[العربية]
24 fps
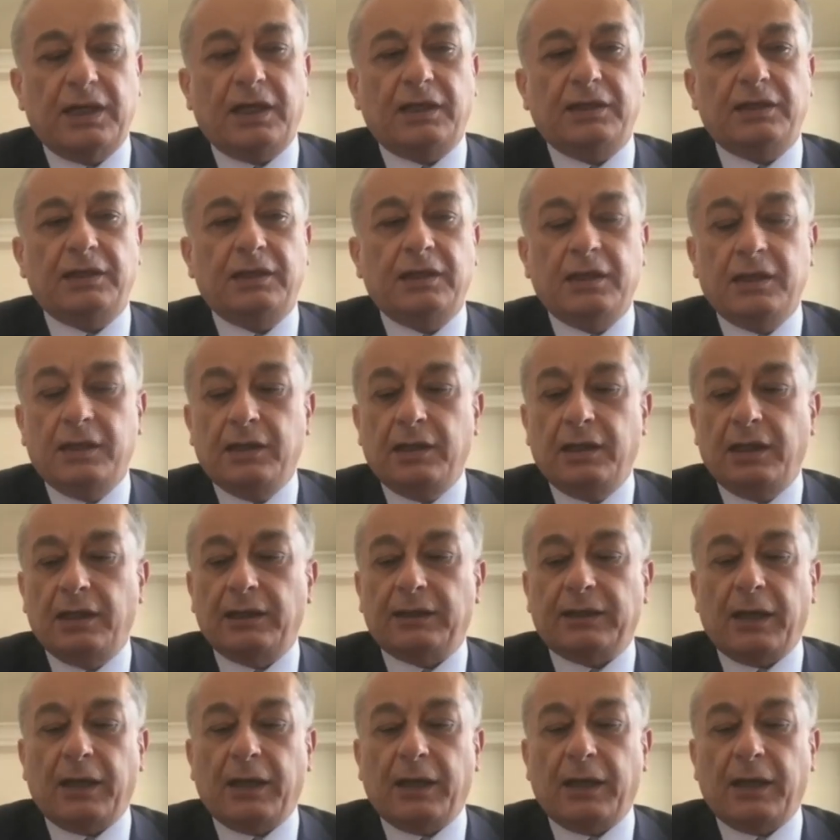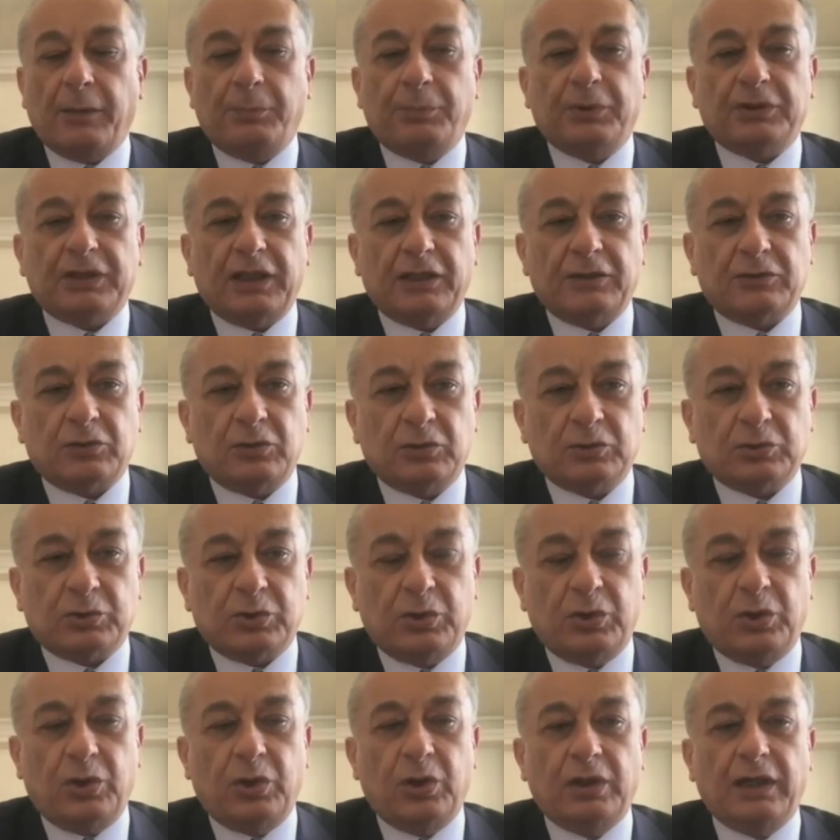يعني الكابيتال
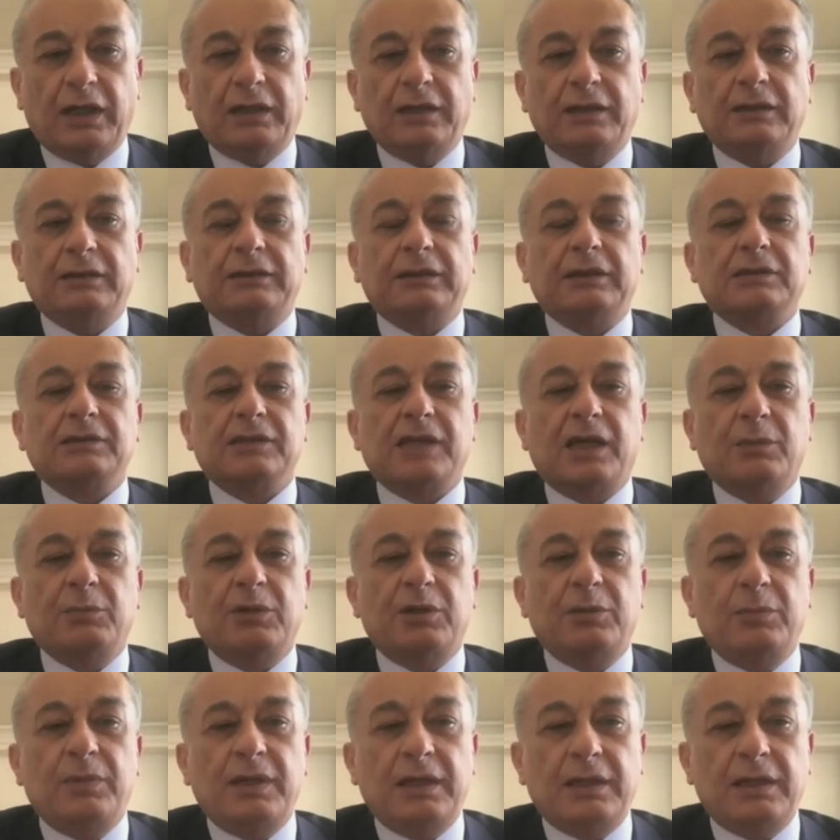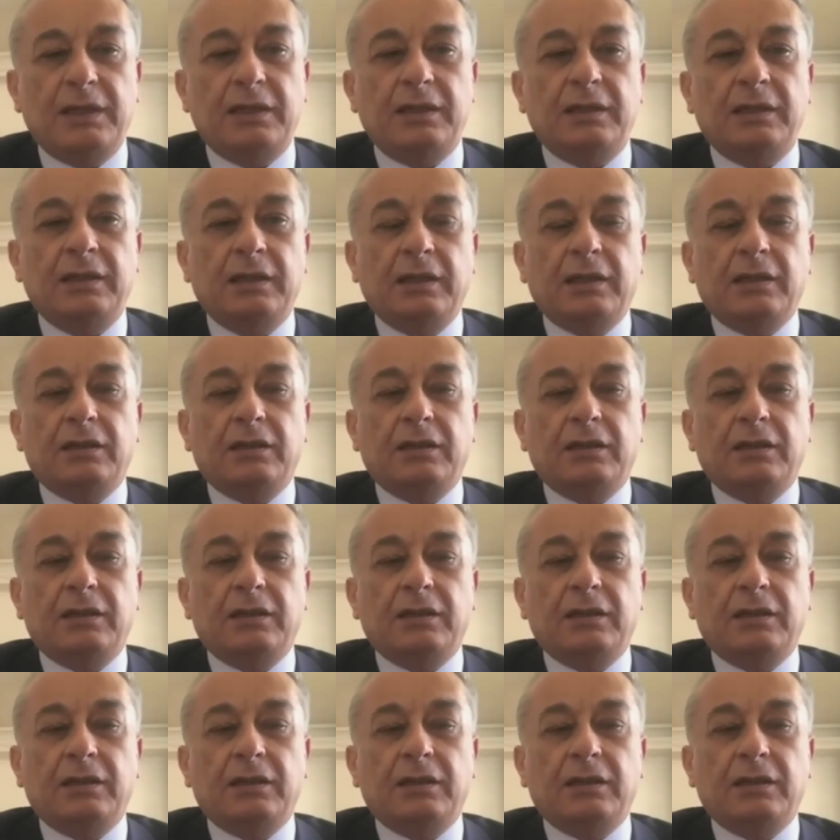كنترول، الانتظام المالي،